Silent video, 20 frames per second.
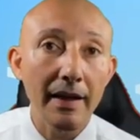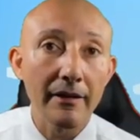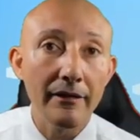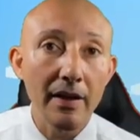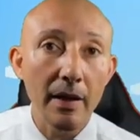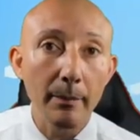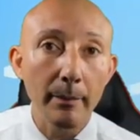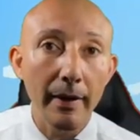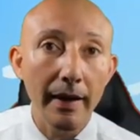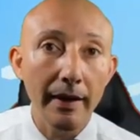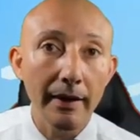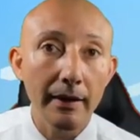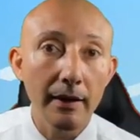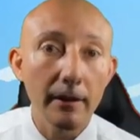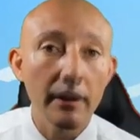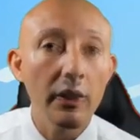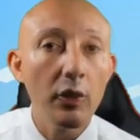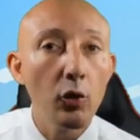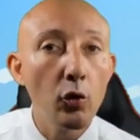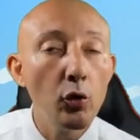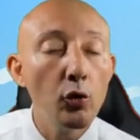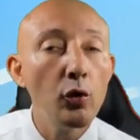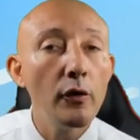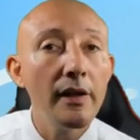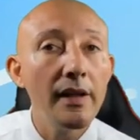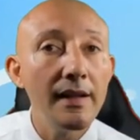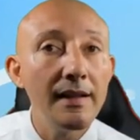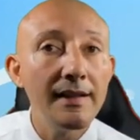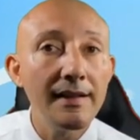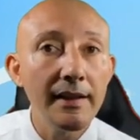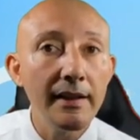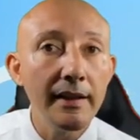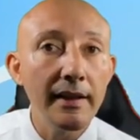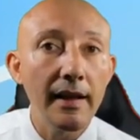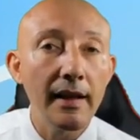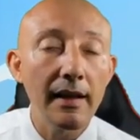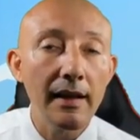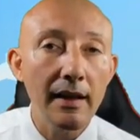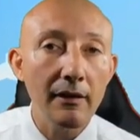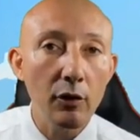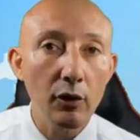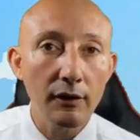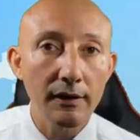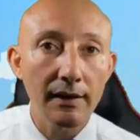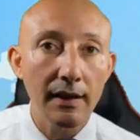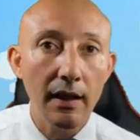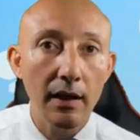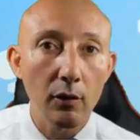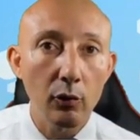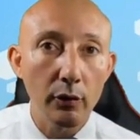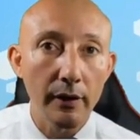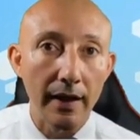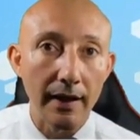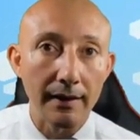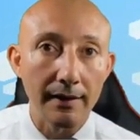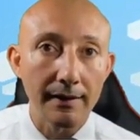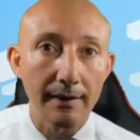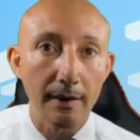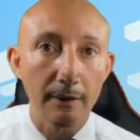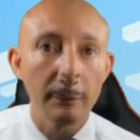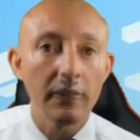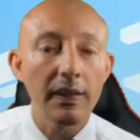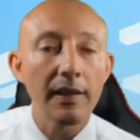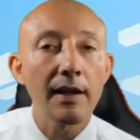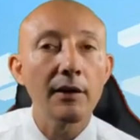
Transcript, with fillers: che vi appare in cui dovete inserire la vostra utenza. Nel